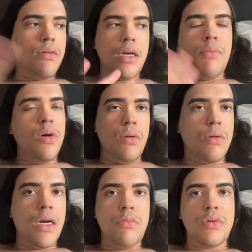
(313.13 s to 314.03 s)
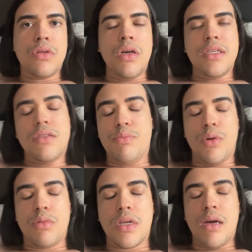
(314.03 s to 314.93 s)
Acabou, acabou, só isso.
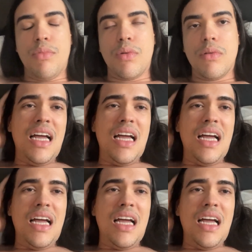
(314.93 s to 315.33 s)
Pronto, acabou.